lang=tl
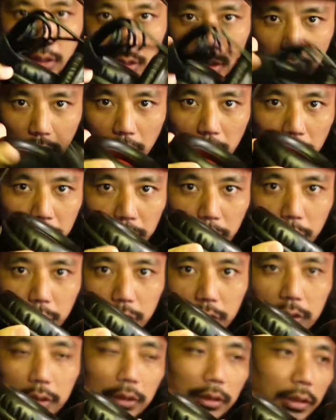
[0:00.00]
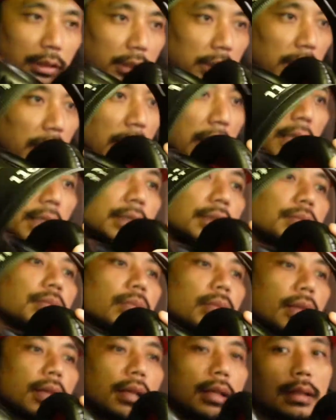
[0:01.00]
earphones in this case.
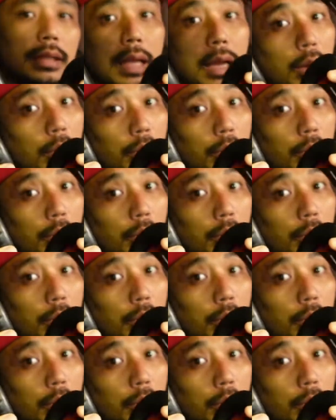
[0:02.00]
Now,